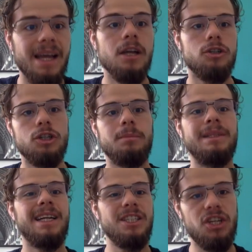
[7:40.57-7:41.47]
Czyli żeby
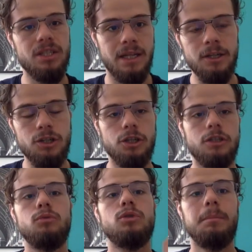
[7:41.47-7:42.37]
dać jej znać, że
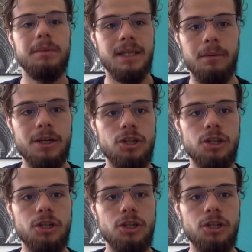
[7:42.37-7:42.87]
ty już napisałeś